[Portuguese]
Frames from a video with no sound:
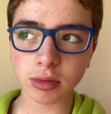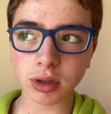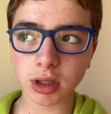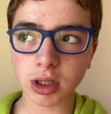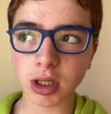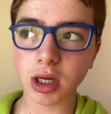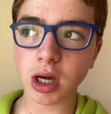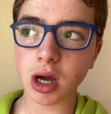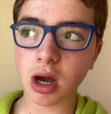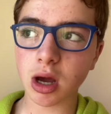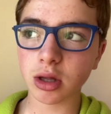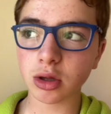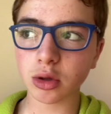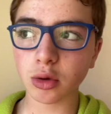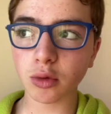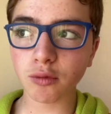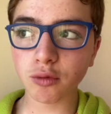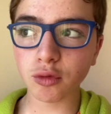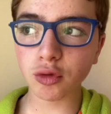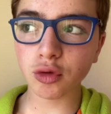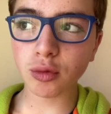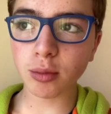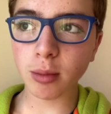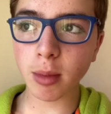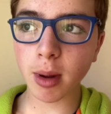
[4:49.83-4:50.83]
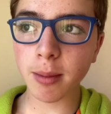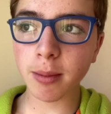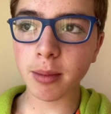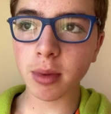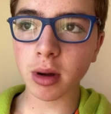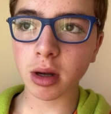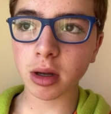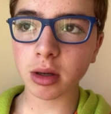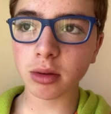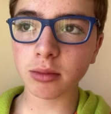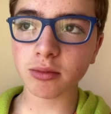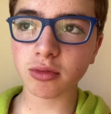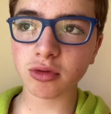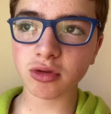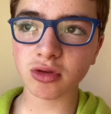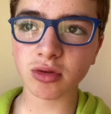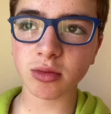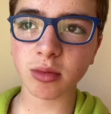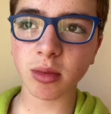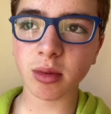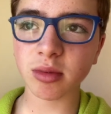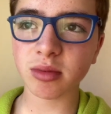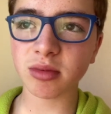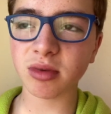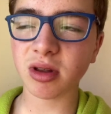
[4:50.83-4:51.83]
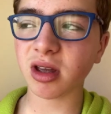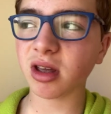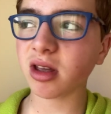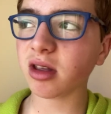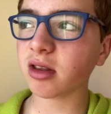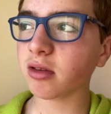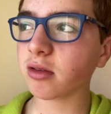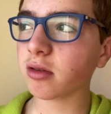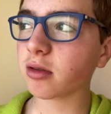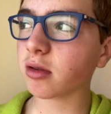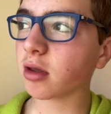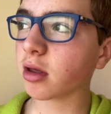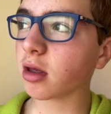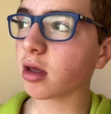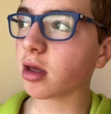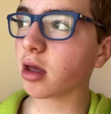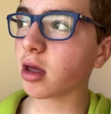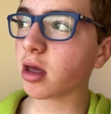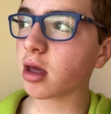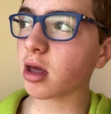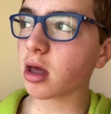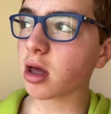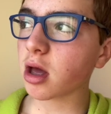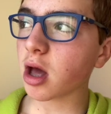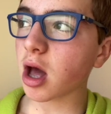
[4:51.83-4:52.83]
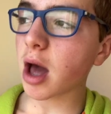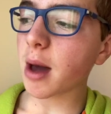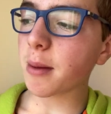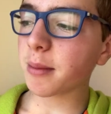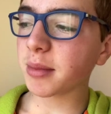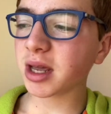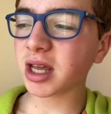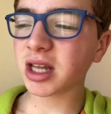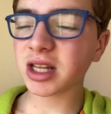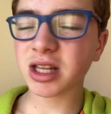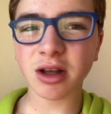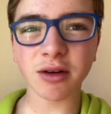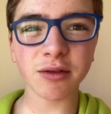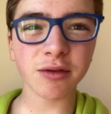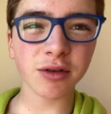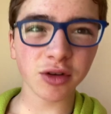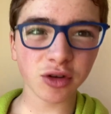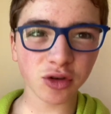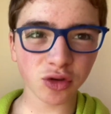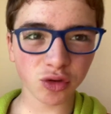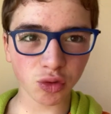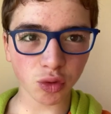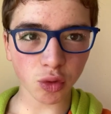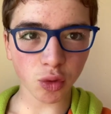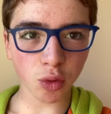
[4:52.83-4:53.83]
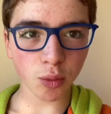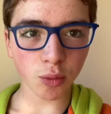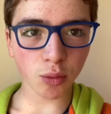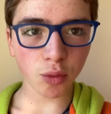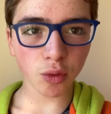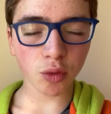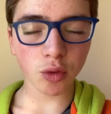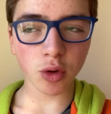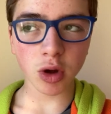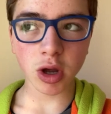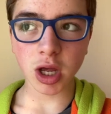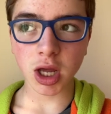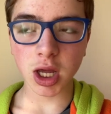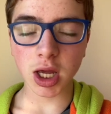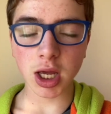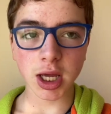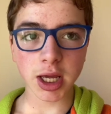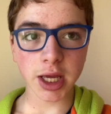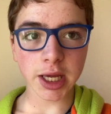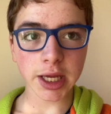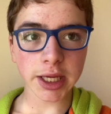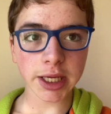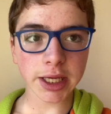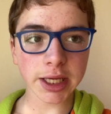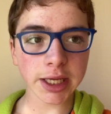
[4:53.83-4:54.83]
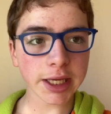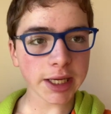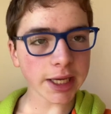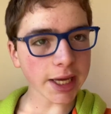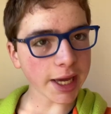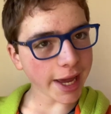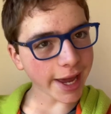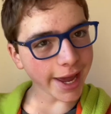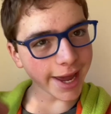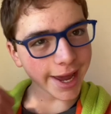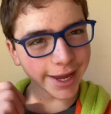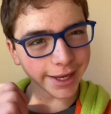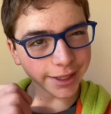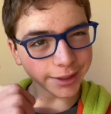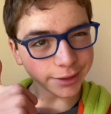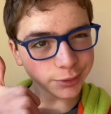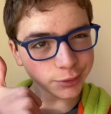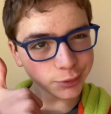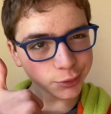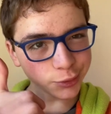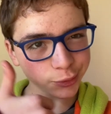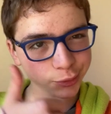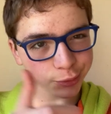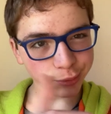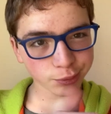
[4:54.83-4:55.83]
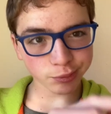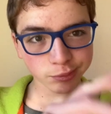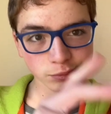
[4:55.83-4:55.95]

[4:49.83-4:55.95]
Yeah. Não vou tomar banho porque não me apetece. Amanhã talvez tomo. E é isso.